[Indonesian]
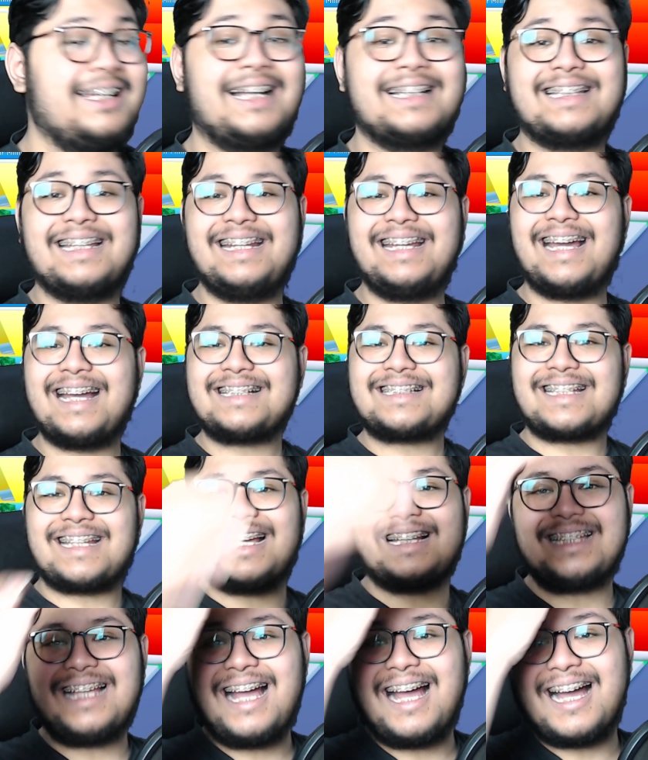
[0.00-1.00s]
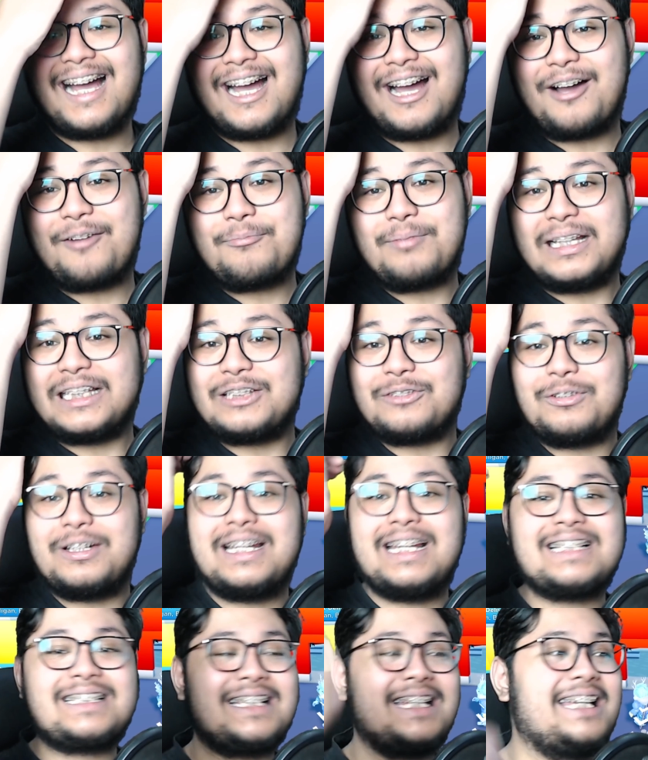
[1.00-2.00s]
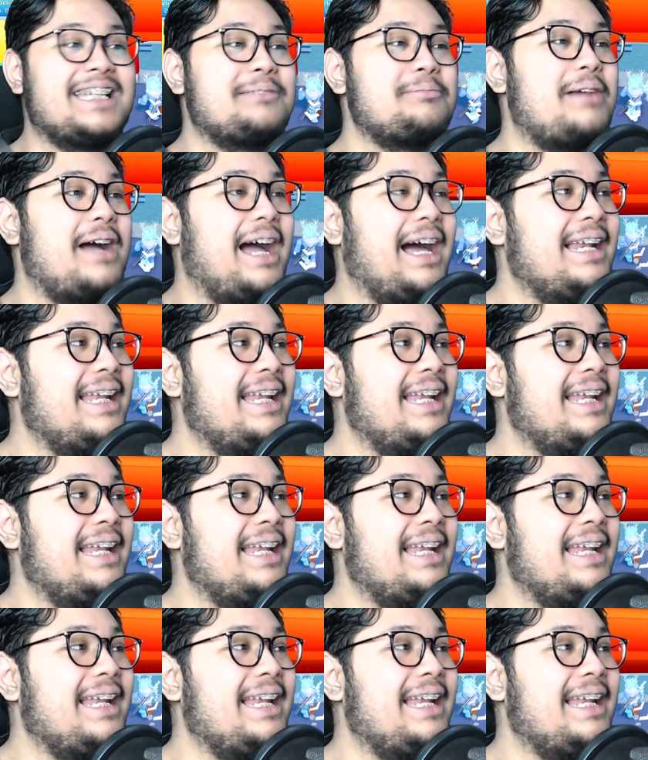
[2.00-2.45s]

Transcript: Nah jadi guys ternyata um, pay to winnya sedikit mahal